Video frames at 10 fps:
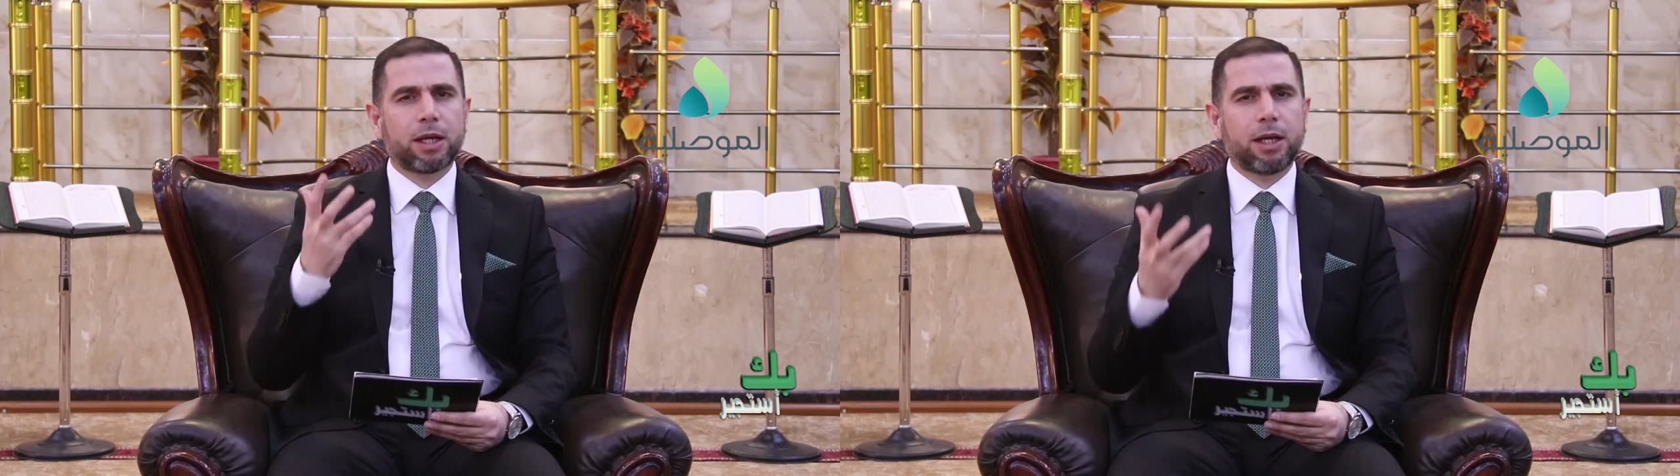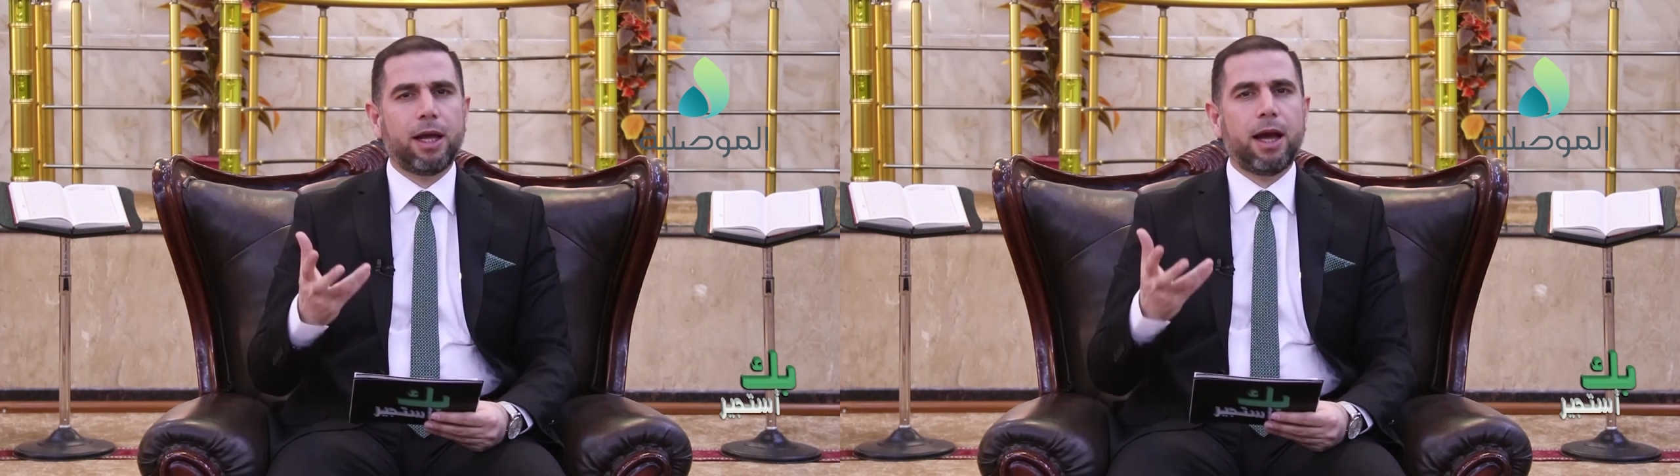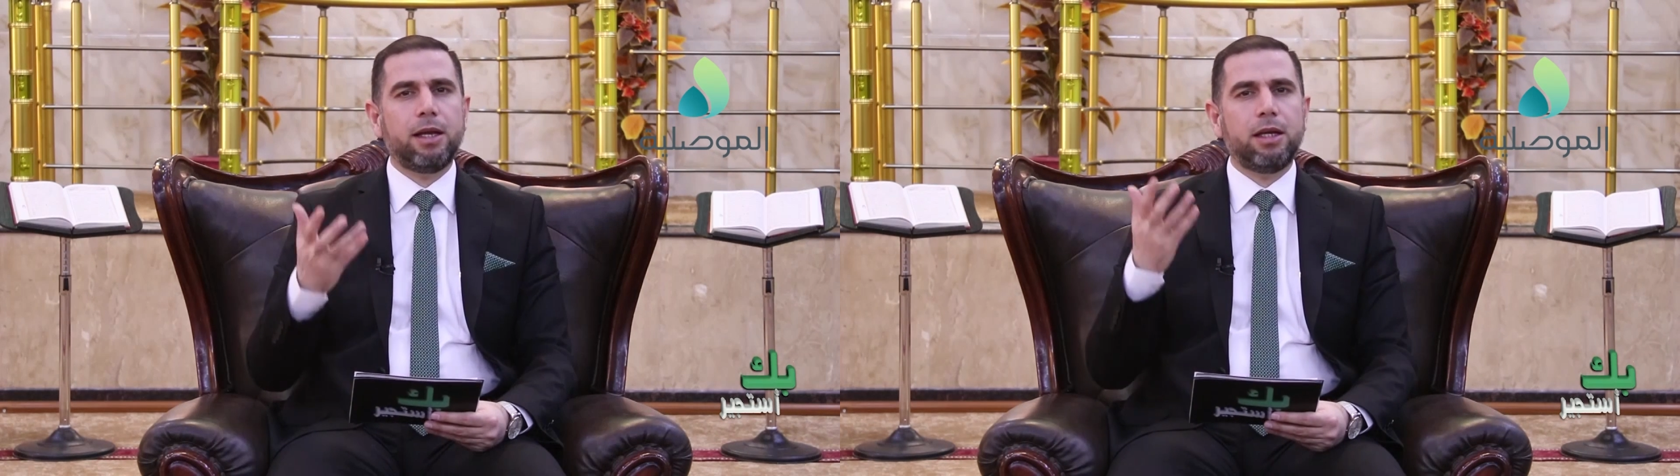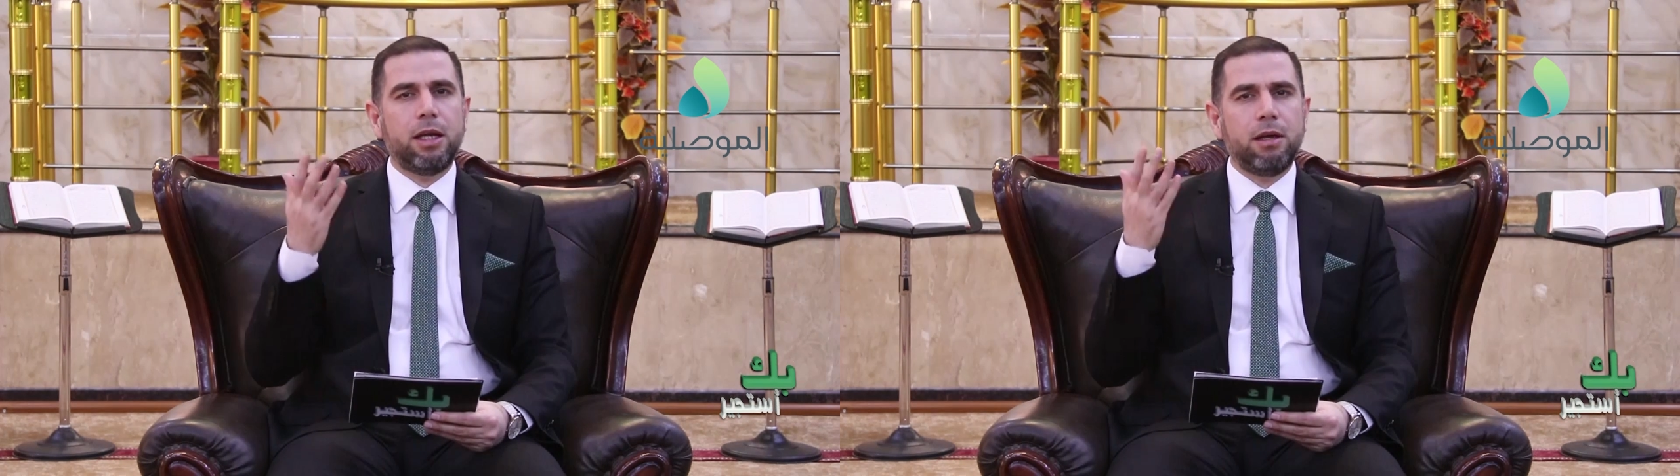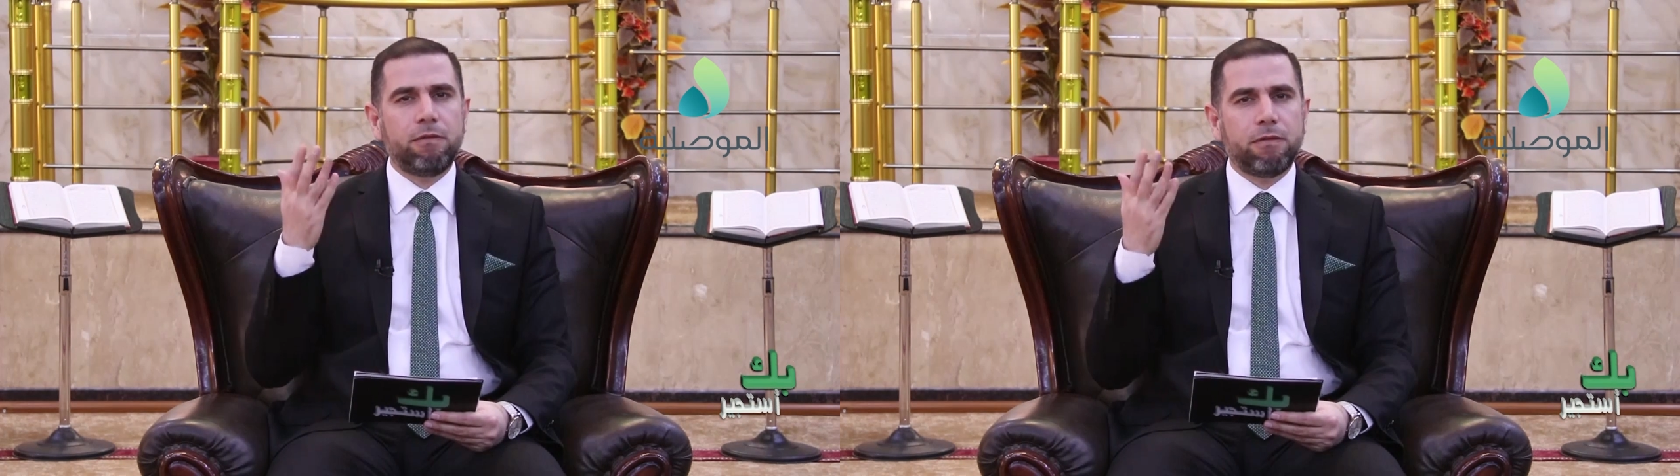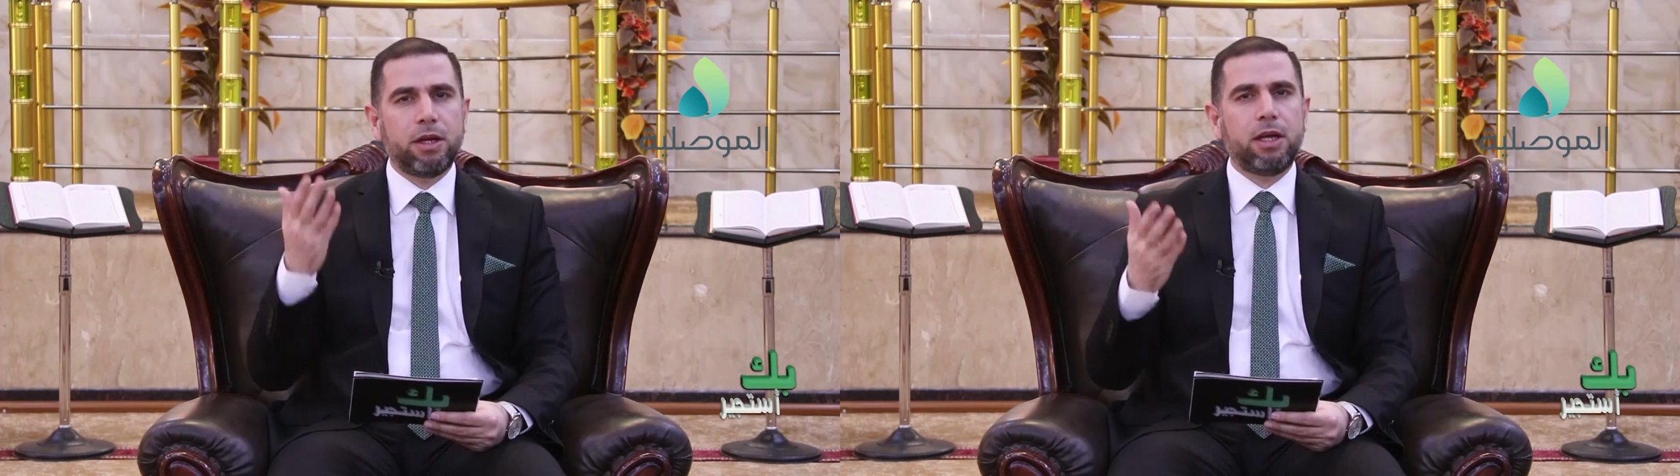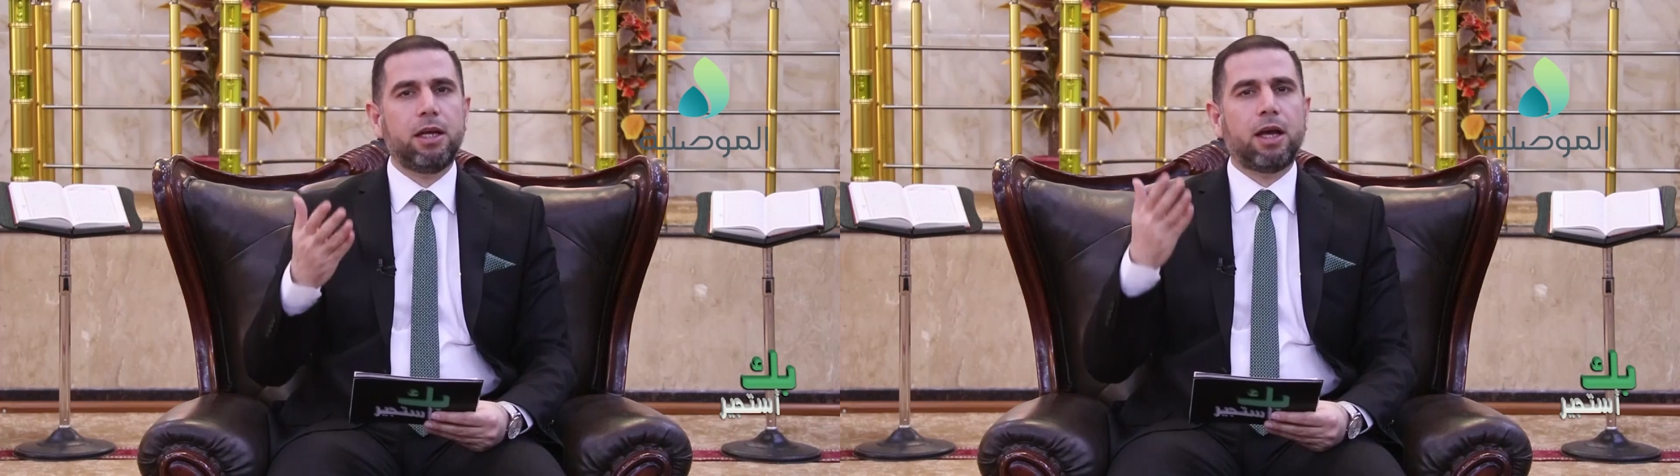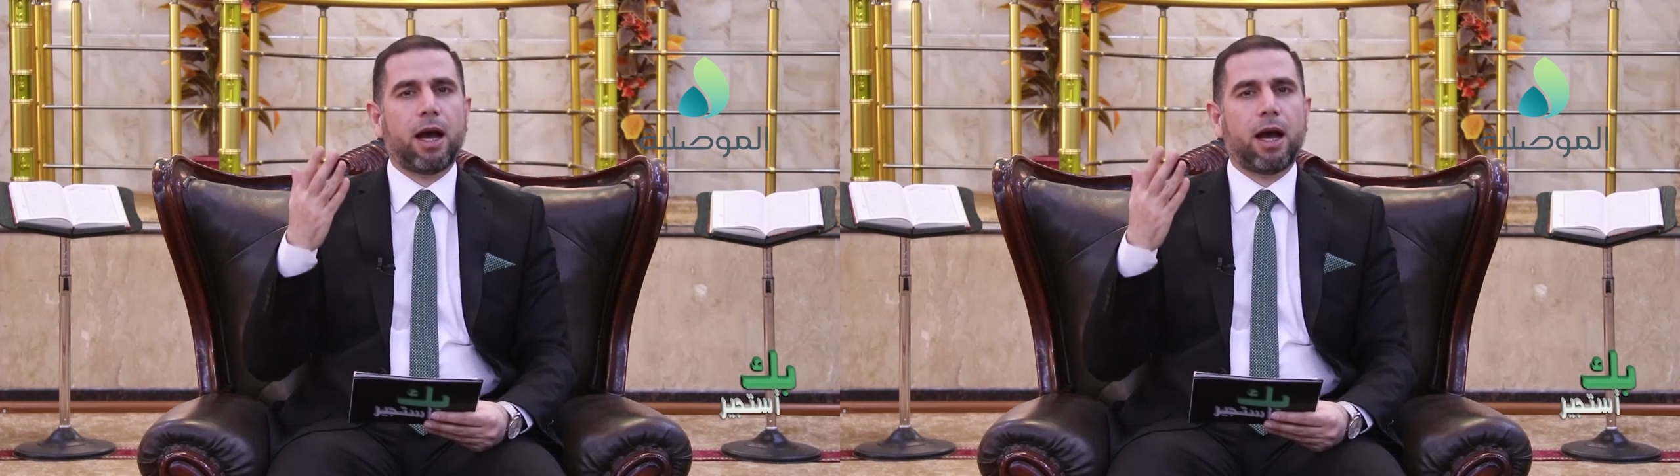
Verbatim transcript: خلاله في